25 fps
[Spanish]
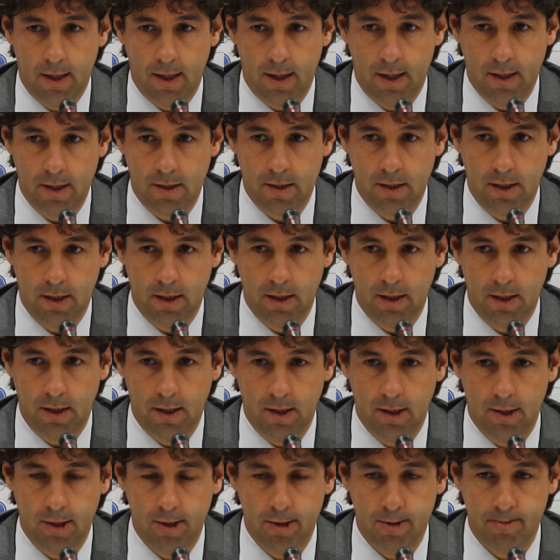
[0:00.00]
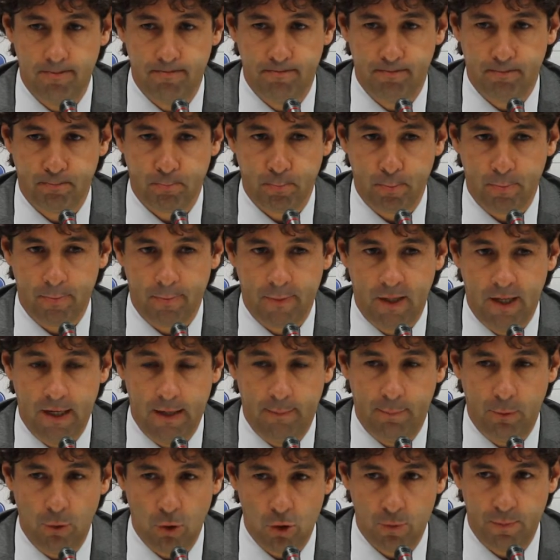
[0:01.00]
a, ese ir
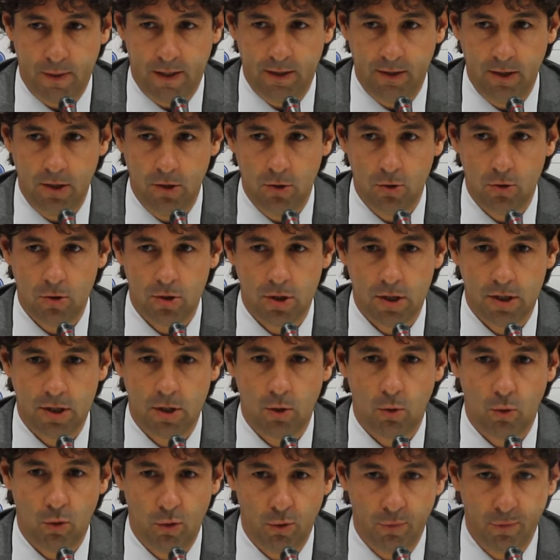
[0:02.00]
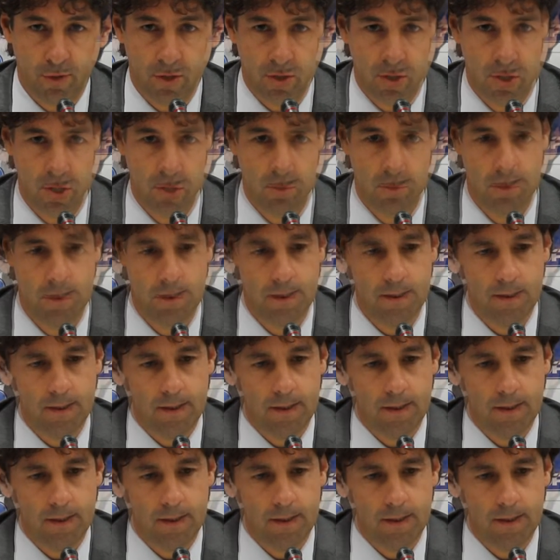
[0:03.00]
a por los partidos, a ese juego ofensivo,